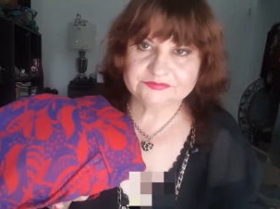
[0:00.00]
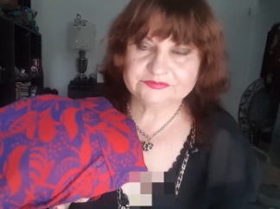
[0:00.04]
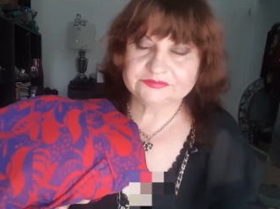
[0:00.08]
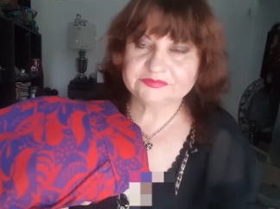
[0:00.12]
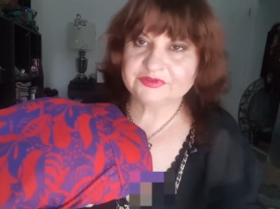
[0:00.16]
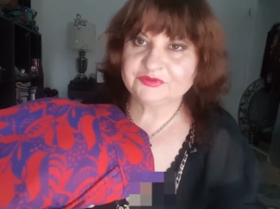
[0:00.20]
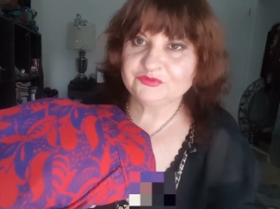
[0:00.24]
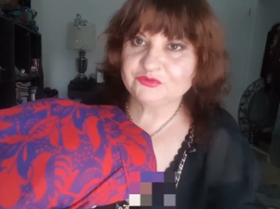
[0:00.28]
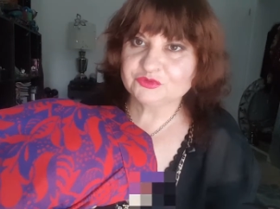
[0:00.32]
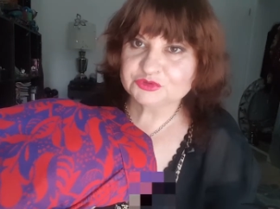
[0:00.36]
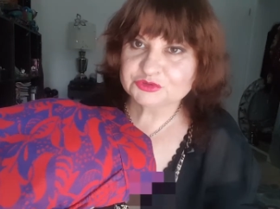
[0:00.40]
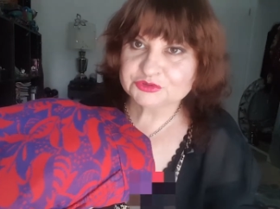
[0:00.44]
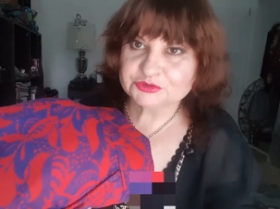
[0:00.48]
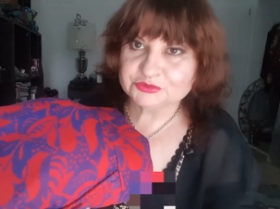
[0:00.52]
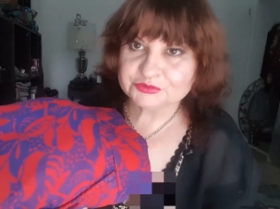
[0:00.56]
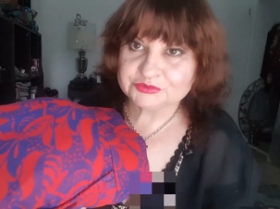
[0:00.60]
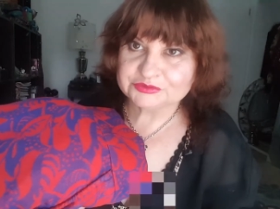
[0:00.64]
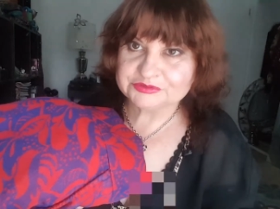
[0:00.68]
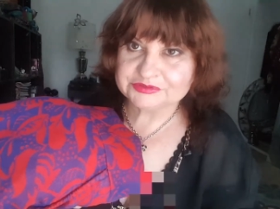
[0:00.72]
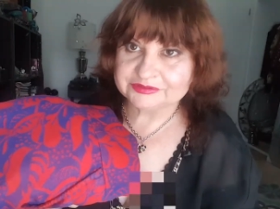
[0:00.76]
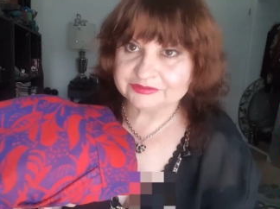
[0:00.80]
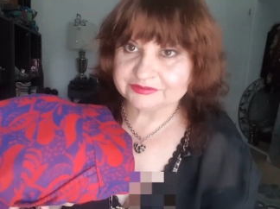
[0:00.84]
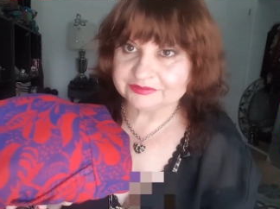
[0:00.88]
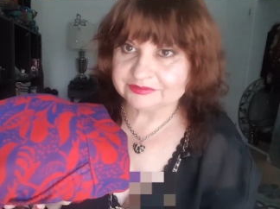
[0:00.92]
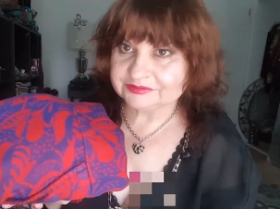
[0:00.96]
Ну что
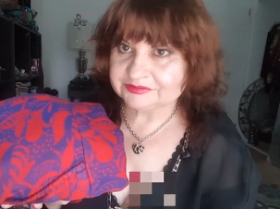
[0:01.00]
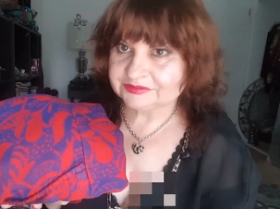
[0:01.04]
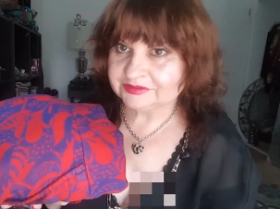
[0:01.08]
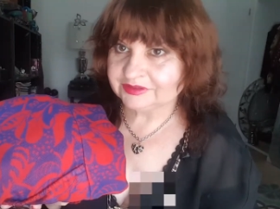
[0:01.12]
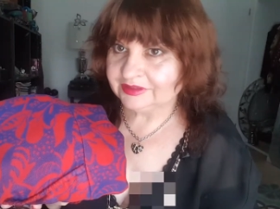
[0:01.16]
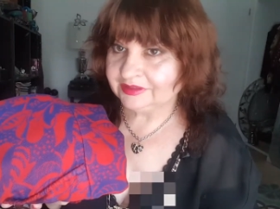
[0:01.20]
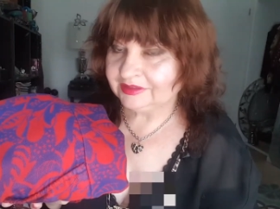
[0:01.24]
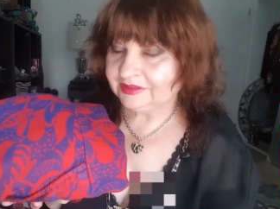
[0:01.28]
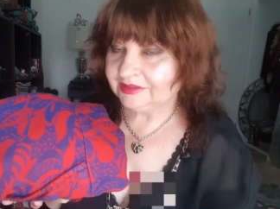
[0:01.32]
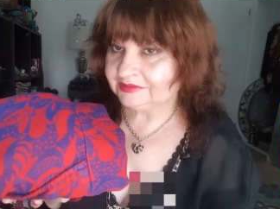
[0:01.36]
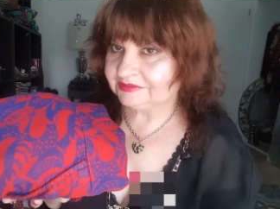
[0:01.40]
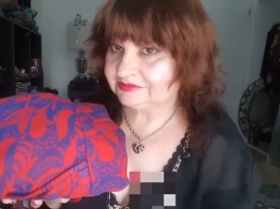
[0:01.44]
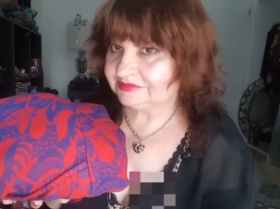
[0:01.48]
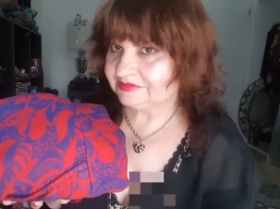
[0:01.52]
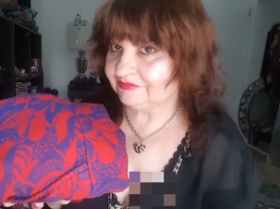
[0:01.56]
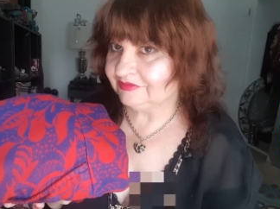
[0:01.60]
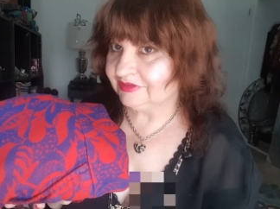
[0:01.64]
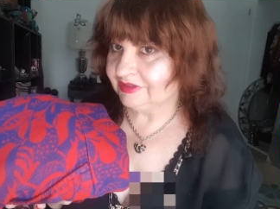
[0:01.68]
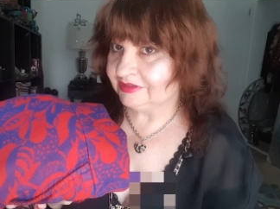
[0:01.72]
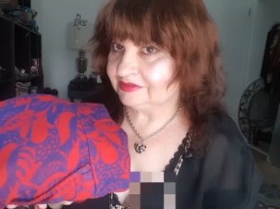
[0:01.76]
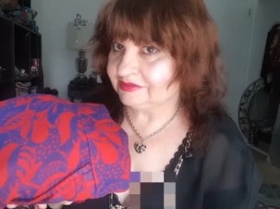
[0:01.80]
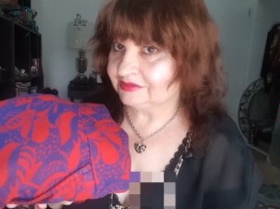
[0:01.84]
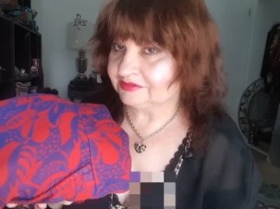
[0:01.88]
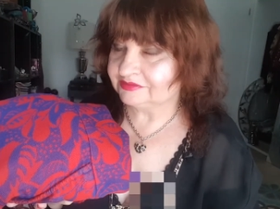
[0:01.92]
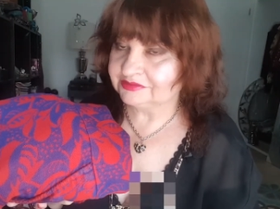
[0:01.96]
делать?
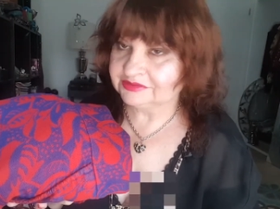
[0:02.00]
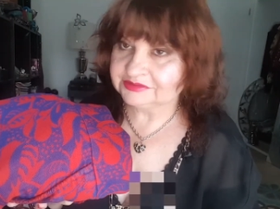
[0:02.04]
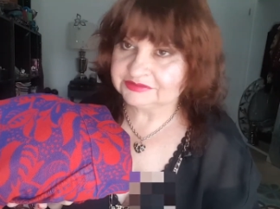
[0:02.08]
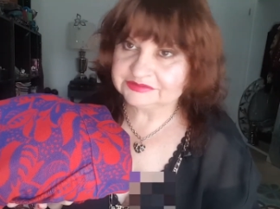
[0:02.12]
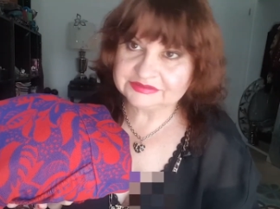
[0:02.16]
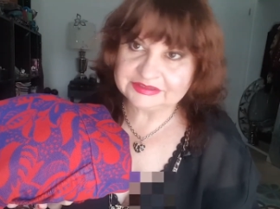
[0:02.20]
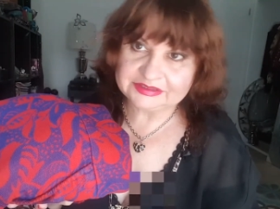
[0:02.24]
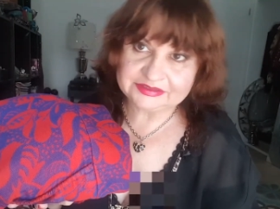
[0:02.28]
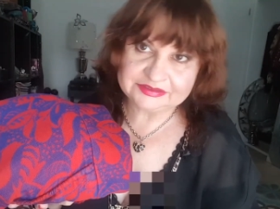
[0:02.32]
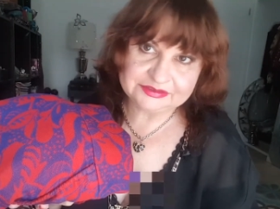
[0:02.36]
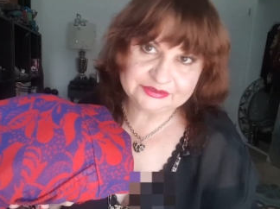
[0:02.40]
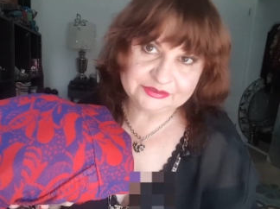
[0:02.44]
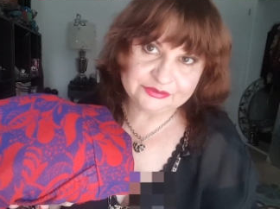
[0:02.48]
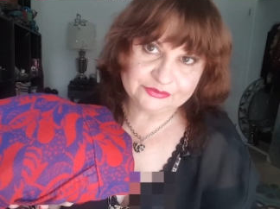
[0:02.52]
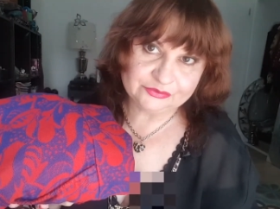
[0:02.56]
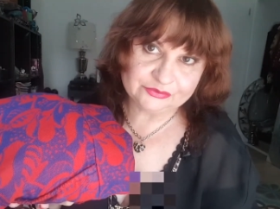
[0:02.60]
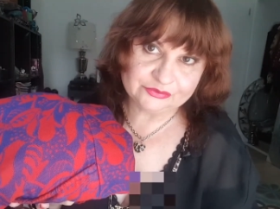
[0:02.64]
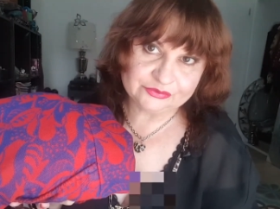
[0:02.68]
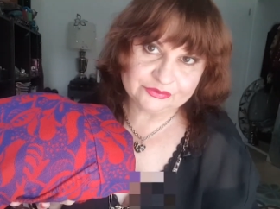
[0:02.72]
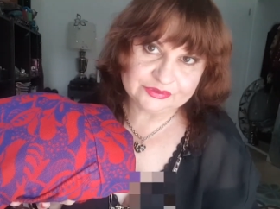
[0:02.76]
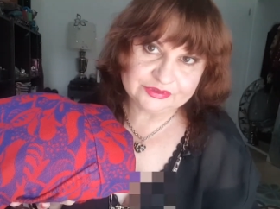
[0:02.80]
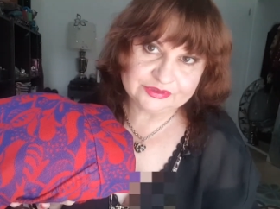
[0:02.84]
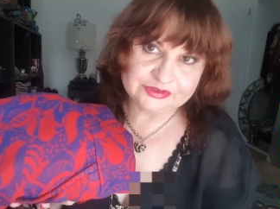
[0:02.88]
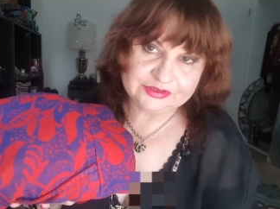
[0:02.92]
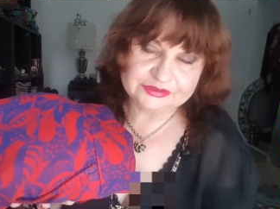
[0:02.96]
Оставлять как ностальгию
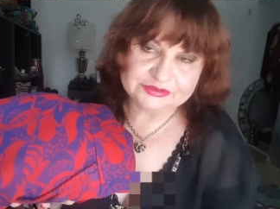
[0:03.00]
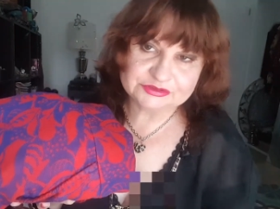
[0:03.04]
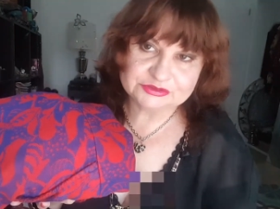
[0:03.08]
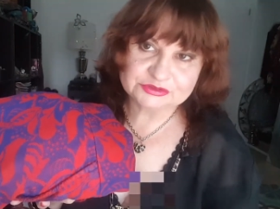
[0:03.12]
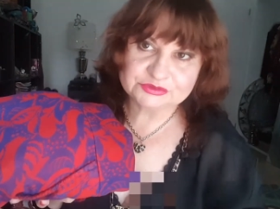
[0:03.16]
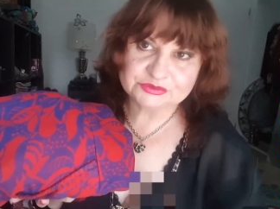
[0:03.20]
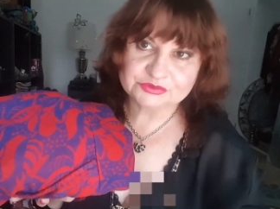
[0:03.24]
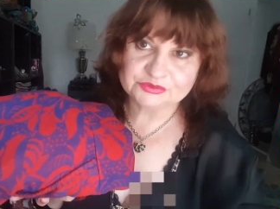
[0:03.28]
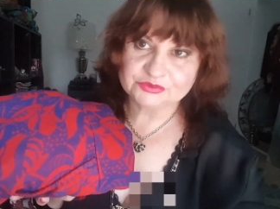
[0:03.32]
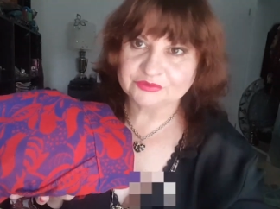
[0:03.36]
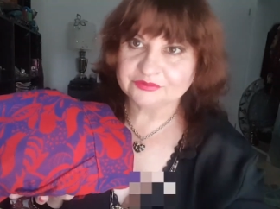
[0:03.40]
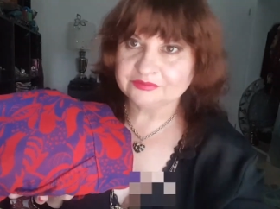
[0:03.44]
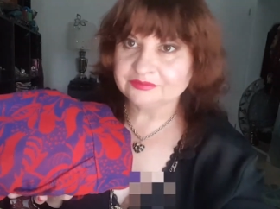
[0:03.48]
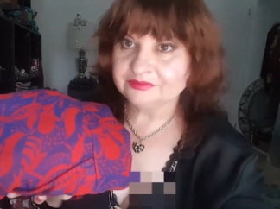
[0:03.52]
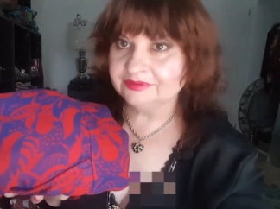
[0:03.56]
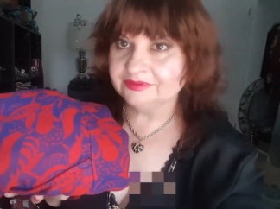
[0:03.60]
или что?